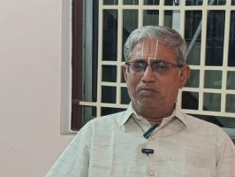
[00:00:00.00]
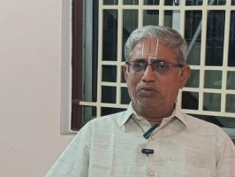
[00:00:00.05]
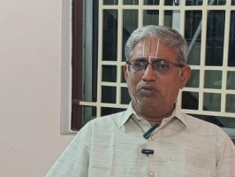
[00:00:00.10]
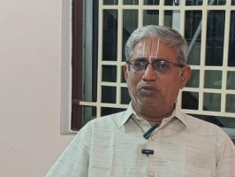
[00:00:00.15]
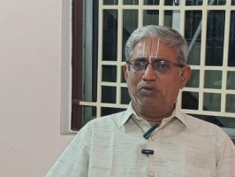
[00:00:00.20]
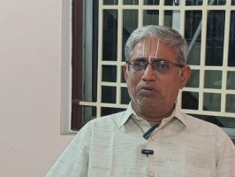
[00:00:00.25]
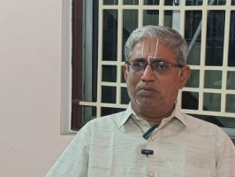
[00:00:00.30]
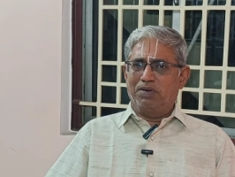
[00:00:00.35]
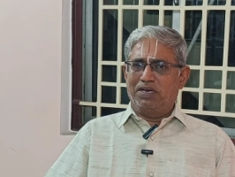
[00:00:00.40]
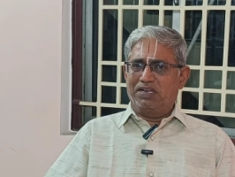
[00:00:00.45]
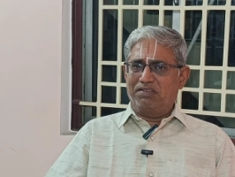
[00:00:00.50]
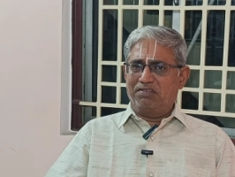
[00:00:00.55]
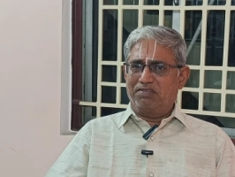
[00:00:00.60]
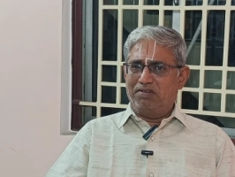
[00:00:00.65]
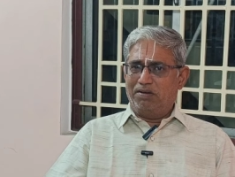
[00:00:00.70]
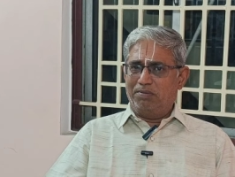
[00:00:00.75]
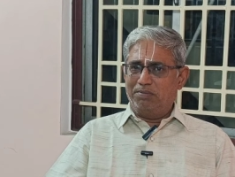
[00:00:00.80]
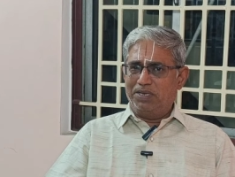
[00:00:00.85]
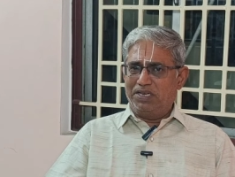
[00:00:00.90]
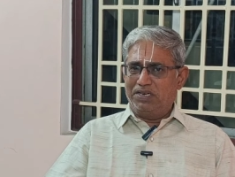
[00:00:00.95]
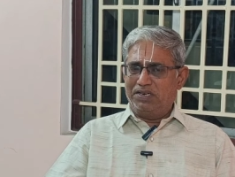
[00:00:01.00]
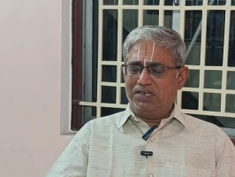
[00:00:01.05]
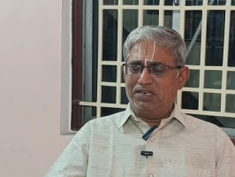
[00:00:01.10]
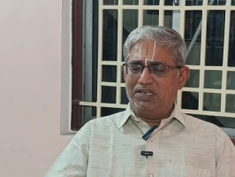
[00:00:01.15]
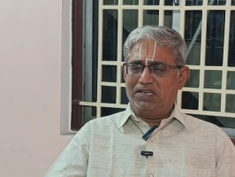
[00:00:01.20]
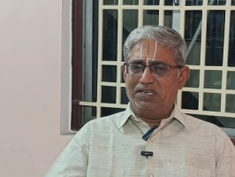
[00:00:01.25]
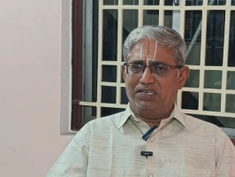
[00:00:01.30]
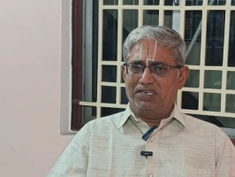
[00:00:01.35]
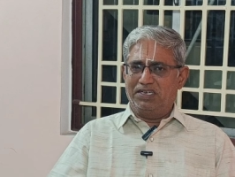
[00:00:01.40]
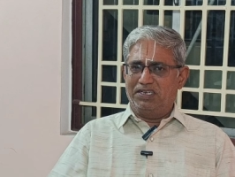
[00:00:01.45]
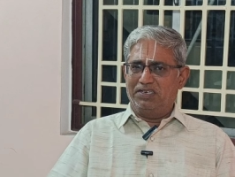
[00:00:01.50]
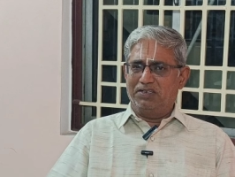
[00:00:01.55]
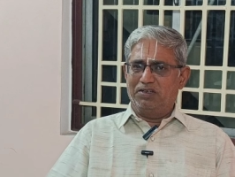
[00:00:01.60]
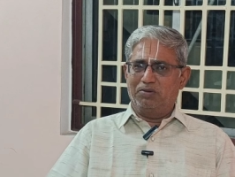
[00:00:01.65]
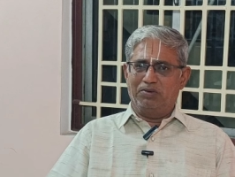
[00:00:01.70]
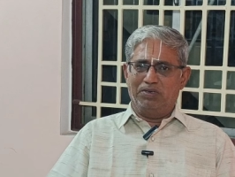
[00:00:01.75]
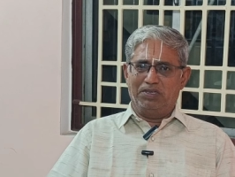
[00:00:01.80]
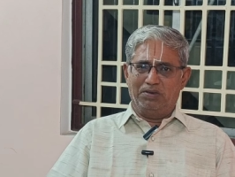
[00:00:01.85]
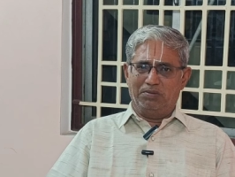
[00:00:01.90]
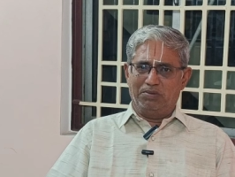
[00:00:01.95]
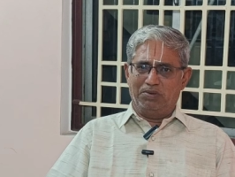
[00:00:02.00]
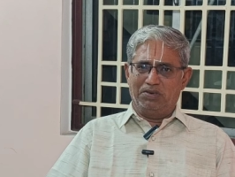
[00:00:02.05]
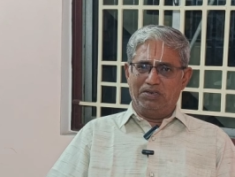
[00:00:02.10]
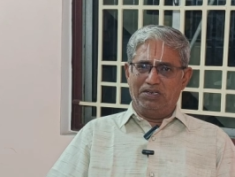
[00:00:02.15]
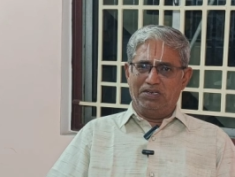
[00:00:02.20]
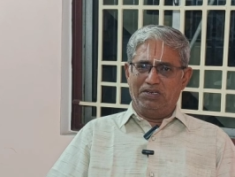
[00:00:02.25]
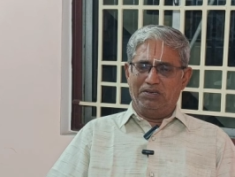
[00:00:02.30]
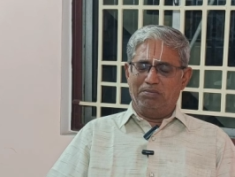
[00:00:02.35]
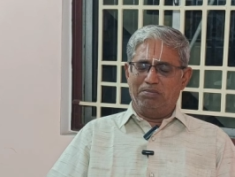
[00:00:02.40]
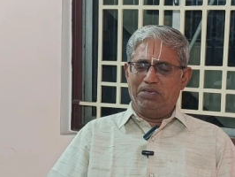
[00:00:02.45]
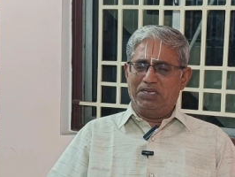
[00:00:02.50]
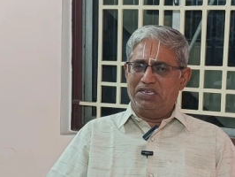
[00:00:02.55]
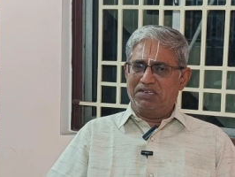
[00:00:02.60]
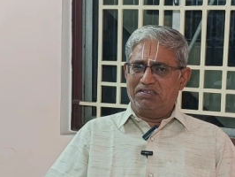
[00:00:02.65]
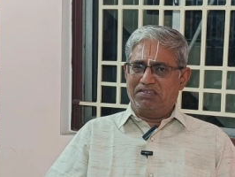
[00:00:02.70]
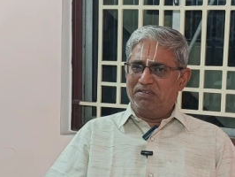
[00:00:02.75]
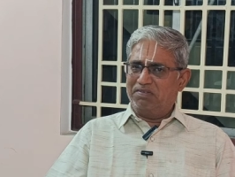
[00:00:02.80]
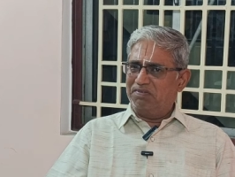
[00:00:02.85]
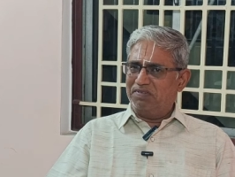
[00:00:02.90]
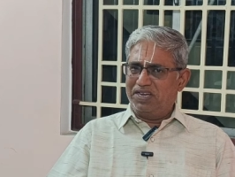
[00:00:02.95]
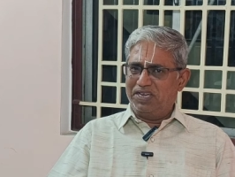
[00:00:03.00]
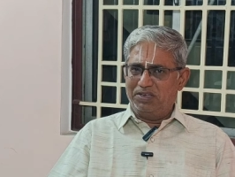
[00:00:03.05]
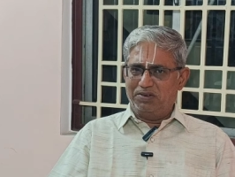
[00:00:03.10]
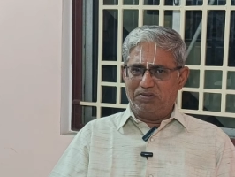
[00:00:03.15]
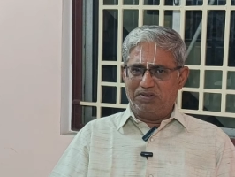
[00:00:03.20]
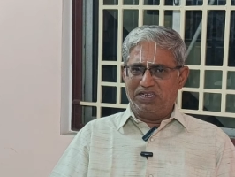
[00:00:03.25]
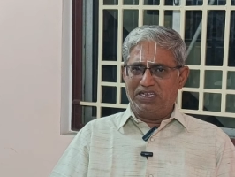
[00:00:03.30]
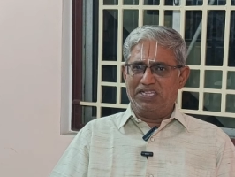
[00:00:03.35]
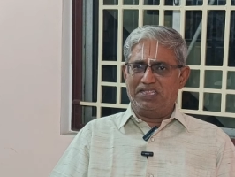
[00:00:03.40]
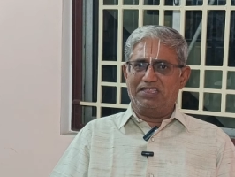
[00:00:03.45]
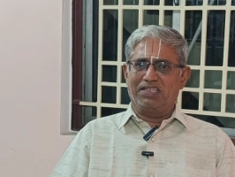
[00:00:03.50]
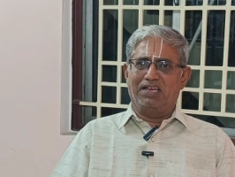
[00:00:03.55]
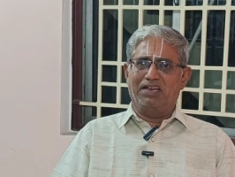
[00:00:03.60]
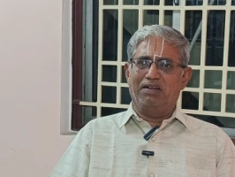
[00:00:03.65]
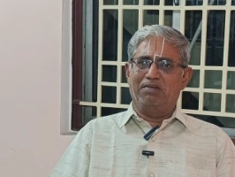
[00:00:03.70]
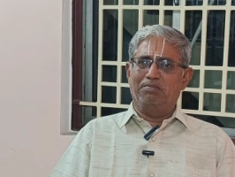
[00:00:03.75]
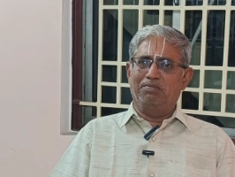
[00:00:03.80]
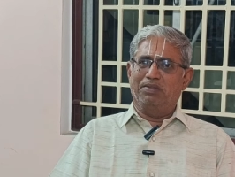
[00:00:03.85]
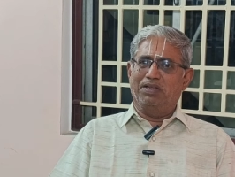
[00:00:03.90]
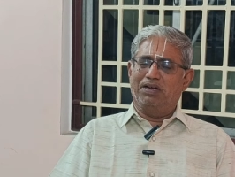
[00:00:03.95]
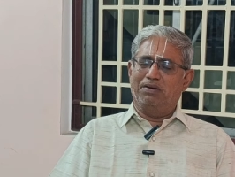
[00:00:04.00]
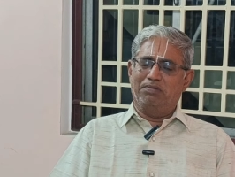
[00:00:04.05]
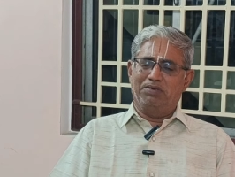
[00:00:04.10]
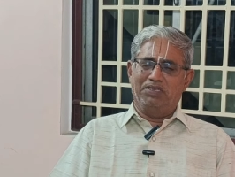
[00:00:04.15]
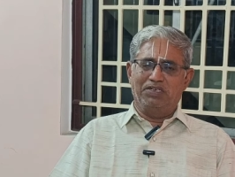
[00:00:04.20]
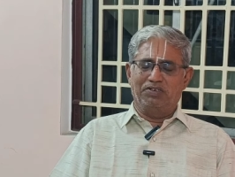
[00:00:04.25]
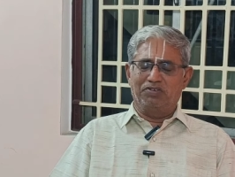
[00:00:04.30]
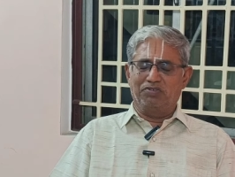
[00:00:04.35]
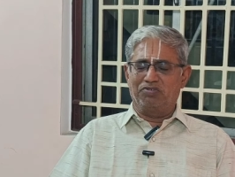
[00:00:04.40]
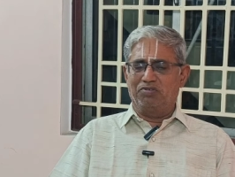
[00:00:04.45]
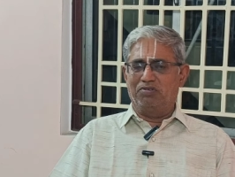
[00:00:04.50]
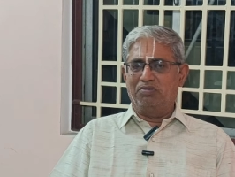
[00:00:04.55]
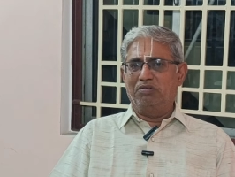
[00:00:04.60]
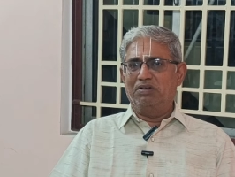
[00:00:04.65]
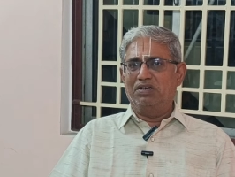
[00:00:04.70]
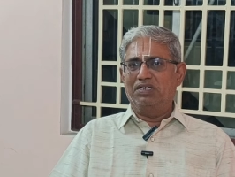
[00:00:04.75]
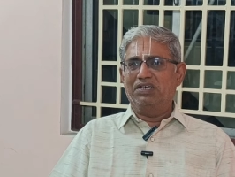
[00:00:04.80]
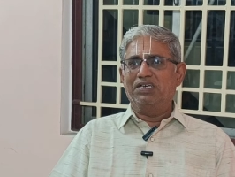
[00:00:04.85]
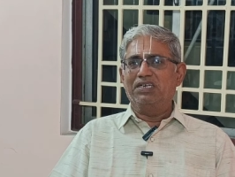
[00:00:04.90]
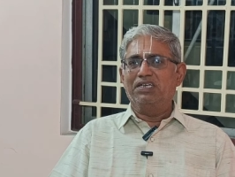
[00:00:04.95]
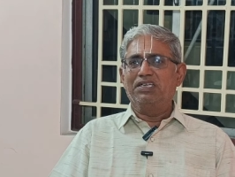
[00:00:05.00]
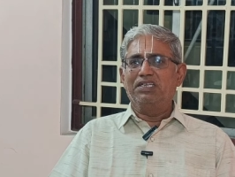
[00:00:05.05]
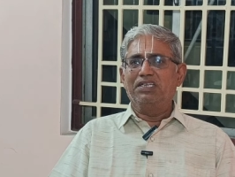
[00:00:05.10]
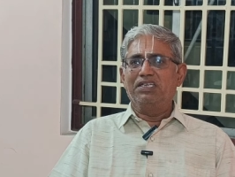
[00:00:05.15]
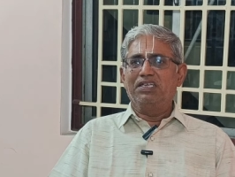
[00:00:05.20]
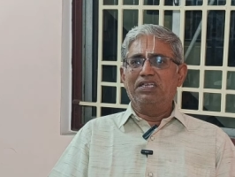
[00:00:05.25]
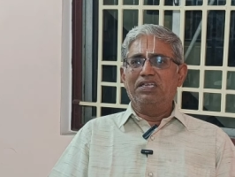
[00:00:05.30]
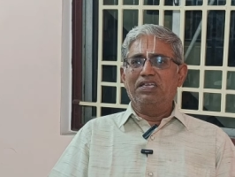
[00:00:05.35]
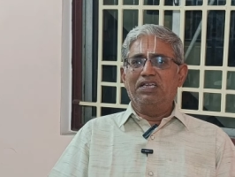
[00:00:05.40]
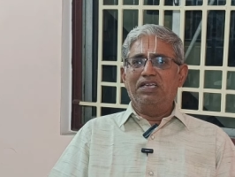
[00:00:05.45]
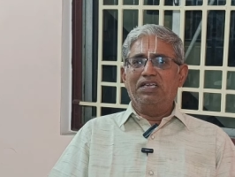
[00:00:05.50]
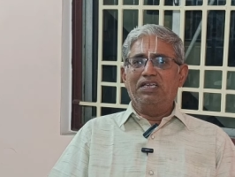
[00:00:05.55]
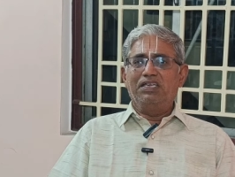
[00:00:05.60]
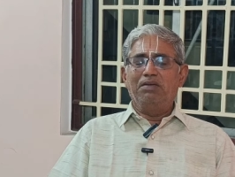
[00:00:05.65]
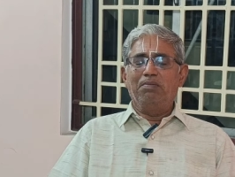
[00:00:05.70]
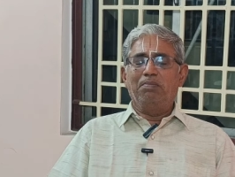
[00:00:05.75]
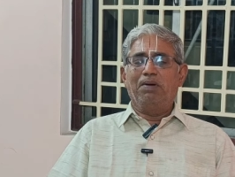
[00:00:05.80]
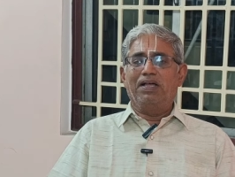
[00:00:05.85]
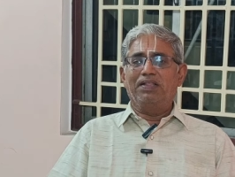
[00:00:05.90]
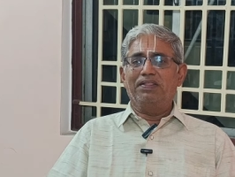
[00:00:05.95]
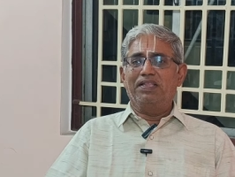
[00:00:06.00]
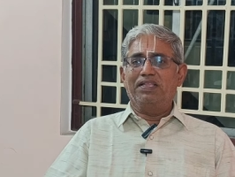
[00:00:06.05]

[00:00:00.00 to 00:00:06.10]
முத்துக்குமார அங்கே இருக்கக்கூடிய முருகனுக்கு பெயர் செவ்வாயனுடைய தலம் அப்படின்ட்டு சொல்லுவாங்க இப்போ